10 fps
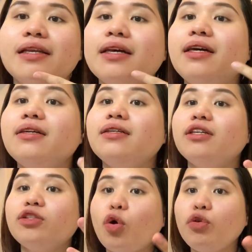
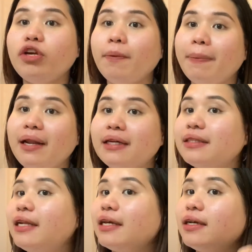talagang toner pa lang
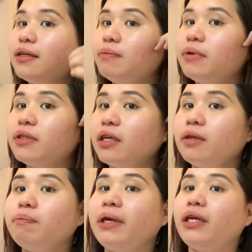talagang mag, mag,
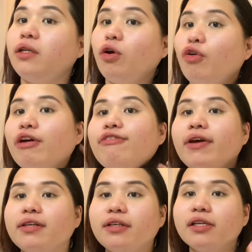may glow
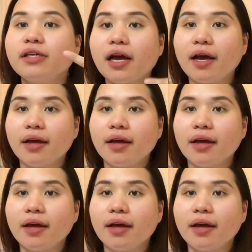effect na siya.